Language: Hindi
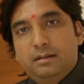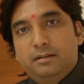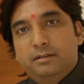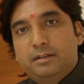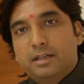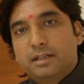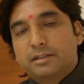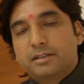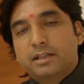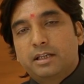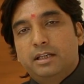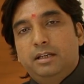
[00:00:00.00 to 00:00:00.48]

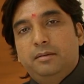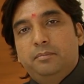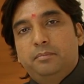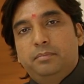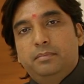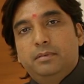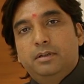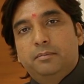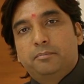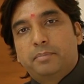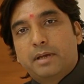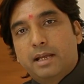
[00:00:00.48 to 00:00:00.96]
जैसे कि
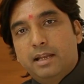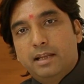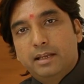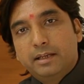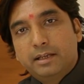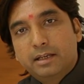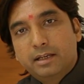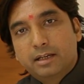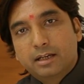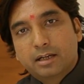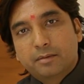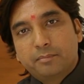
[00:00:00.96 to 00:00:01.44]
पहले
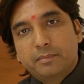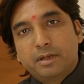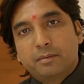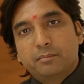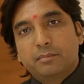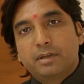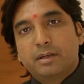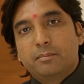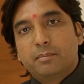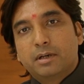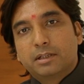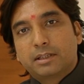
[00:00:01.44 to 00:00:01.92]
के घर में
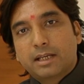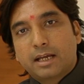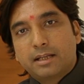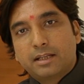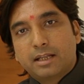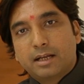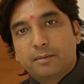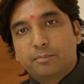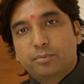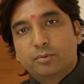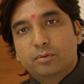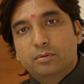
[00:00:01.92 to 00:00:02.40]
हमने बताया
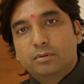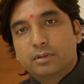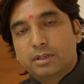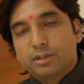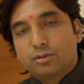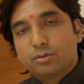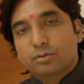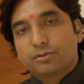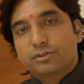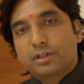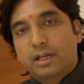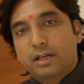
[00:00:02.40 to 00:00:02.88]
था आपको कि जो